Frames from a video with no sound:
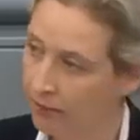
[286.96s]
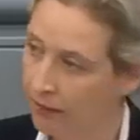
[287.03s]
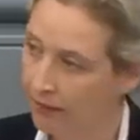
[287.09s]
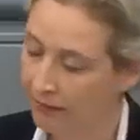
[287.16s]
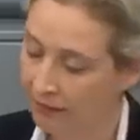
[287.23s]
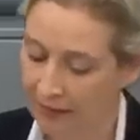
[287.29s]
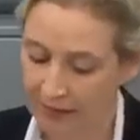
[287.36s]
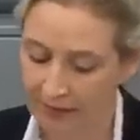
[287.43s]

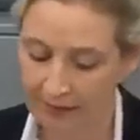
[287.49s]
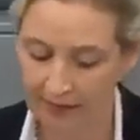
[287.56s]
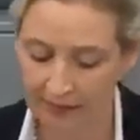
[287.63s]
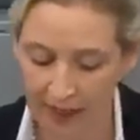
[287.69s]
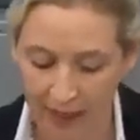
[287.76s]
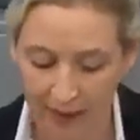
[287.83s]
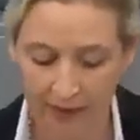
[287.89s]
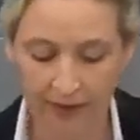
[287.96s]
Sie
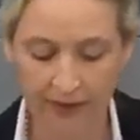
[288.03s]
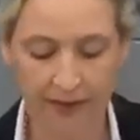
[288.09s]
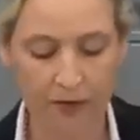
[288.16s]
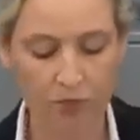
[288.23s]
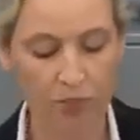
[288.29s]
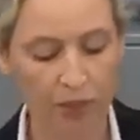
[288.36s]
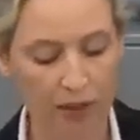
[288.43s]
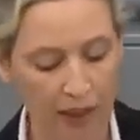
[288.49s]
zahlen
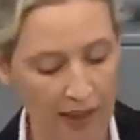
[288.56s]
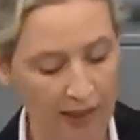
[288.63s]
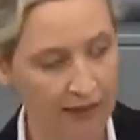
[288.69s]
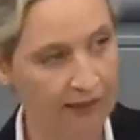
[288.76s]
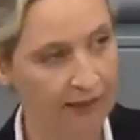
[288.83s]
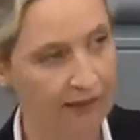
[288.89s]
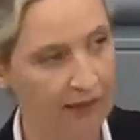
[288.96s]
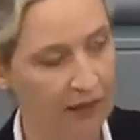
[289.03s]
den
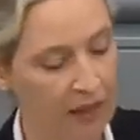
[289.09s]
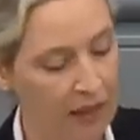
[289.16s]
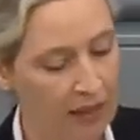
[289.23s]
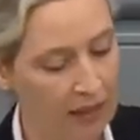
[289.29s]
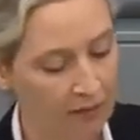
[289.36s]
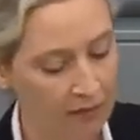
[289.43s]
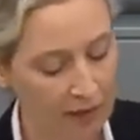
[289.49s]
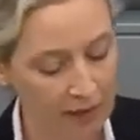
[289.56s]
Preis,
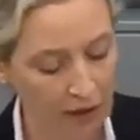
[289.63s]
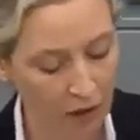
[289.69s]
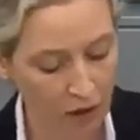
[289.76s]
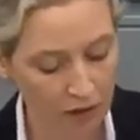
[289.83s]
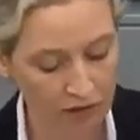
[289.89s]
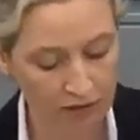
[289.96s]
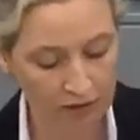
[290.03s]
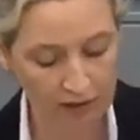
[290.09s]
wenn der
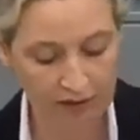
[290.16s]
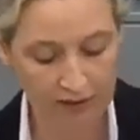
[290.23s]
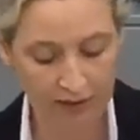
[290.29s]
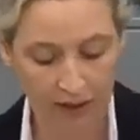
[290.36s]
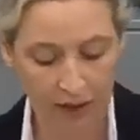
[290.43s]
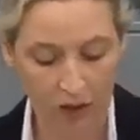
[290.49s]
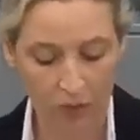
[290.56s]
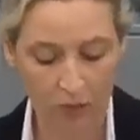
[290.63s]

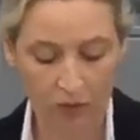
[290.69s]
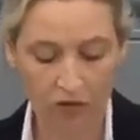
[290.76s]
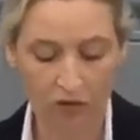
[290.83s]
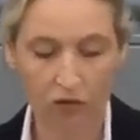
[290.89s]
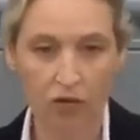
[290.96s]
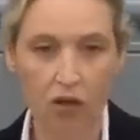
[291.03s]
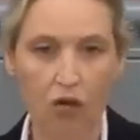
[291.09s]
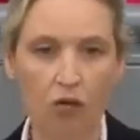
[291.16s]
öffentliche Raum zu
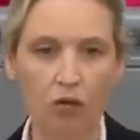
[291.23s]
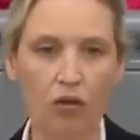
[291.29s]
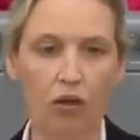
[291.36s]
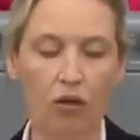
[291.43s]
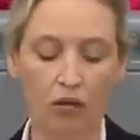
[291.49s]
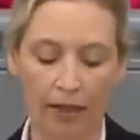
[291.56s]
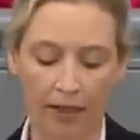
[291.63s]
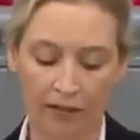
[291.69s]

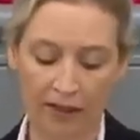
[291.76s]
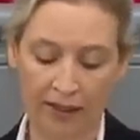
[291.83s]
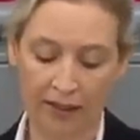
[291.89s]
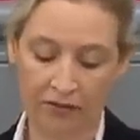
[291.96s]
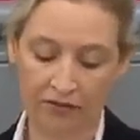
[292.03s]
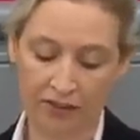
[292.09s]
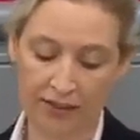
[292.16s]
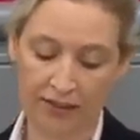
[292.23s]

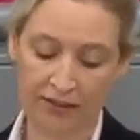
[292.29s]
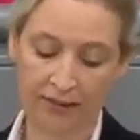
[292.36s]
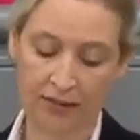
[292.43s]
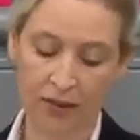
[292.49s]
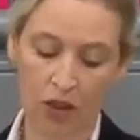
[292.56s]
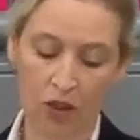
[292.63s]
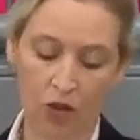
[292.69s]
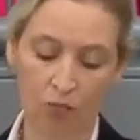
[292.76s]
No-Go-Area wird
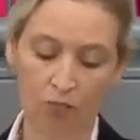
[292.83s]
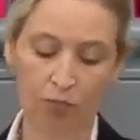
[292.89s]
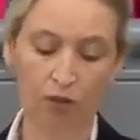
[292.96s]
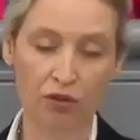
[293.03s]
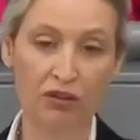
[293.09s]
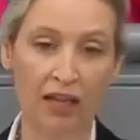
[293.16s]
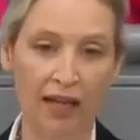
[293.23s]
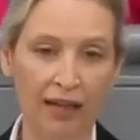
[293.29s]
und
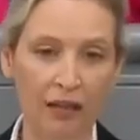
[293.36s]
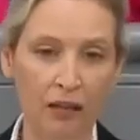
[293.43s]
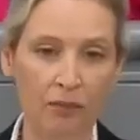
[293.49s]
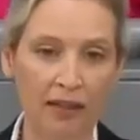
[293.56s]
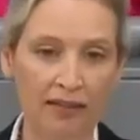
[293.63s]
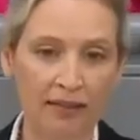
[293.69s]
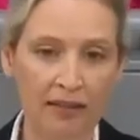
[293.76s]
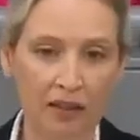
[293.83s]
brutale
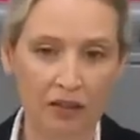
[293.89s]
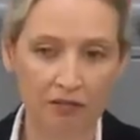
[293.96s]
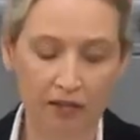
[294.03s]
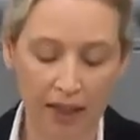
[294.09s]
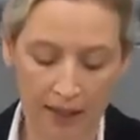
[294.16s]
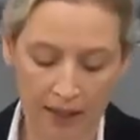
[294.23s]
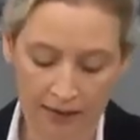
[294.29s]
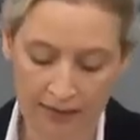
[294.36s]

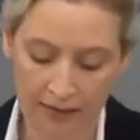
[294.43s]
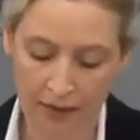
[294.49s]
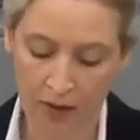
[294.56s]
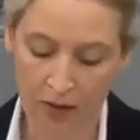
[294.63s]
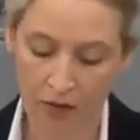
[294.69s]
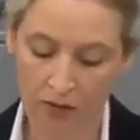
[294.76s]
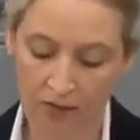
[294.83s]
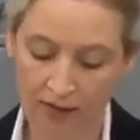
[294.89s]
Messergewalt
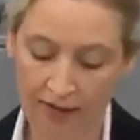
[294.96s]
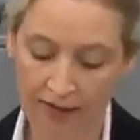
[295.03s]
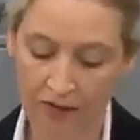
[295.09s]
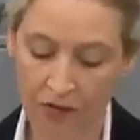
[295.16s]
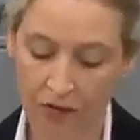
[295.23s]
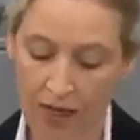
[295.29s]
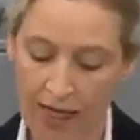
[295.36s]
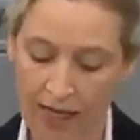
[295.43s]
und
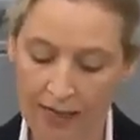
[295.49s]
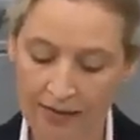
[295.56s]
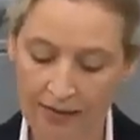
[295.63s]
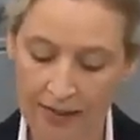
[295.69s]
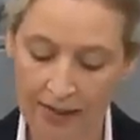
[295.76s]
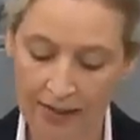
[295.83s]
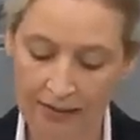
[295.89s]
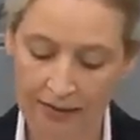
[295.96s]

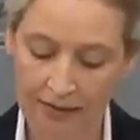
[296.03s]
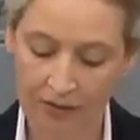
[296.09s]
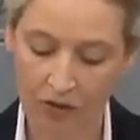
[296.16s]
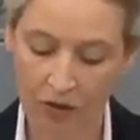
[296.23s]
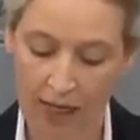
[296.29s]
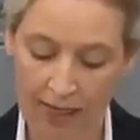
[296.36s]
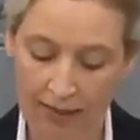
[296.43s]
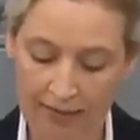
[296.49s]
Sexualdelikte
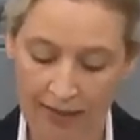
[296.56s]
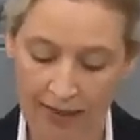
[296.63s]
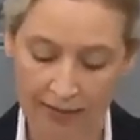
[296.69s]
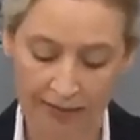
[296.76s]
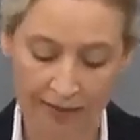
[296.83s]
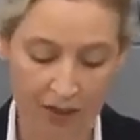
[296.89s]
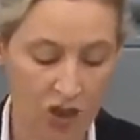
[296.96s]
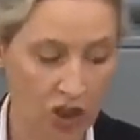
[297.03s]
zur
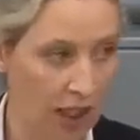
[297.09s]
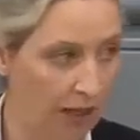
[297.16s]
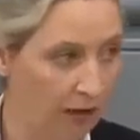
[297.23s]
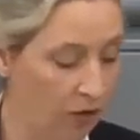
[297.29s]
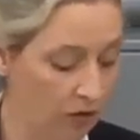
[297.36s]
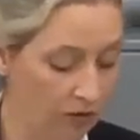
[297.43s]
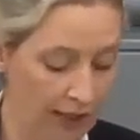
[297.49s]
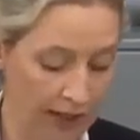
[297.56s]

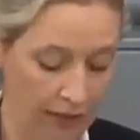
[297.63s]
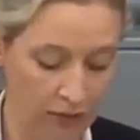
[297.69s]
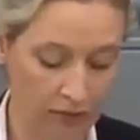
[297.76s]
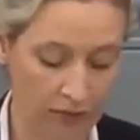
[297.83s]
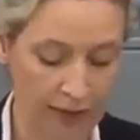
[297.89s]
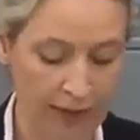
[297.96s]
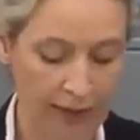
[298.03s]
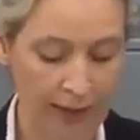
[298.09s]
Alltagserscheinung werden.
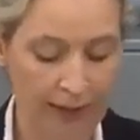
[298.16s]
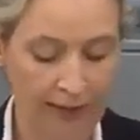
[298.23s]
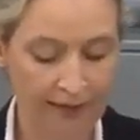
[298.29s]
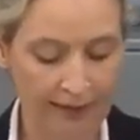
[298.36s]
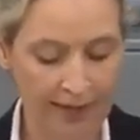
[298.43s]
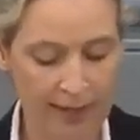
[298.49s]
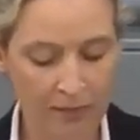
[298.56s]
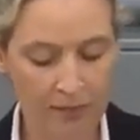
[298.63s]

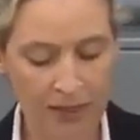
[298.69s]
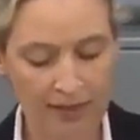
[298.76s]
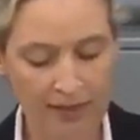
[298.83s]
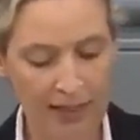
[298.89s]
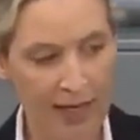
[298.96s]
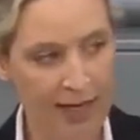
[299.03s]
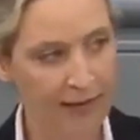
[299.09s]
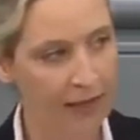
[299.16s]
Zählt man die
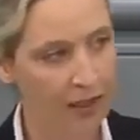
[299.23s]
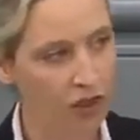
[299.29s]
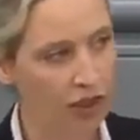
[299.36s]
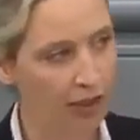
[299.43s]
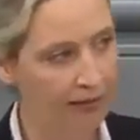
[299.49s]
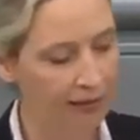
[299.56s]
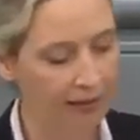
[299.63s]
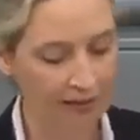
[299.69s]

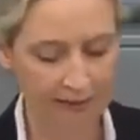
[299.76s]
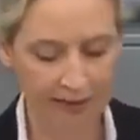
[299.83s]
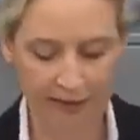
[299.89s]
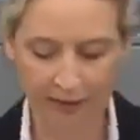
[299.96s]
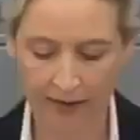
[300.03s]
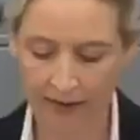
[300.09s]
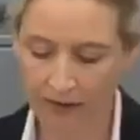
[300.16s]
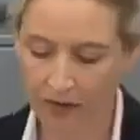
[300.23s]

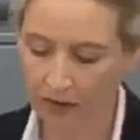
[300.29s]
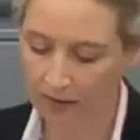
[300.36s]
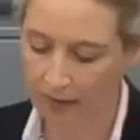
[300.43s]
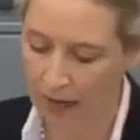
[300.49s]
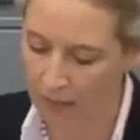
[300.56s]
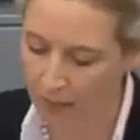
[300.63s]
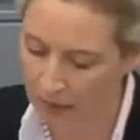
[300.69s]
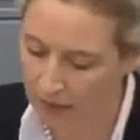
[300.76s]
Länderstatistiken
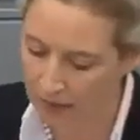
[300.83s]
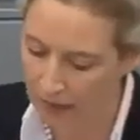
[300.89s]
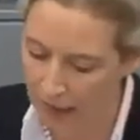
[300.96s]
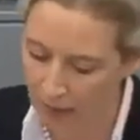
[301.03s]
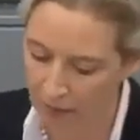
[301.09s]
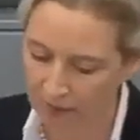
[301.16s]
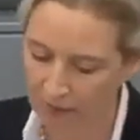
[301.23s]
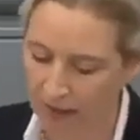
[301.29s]
zusammen,
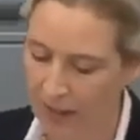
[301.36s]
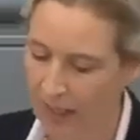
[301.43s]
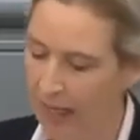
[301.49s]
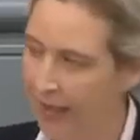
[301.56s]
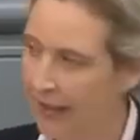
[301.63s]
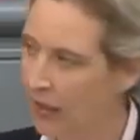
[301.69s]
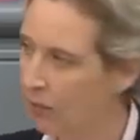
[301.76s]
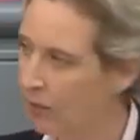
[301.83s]
gab es allein im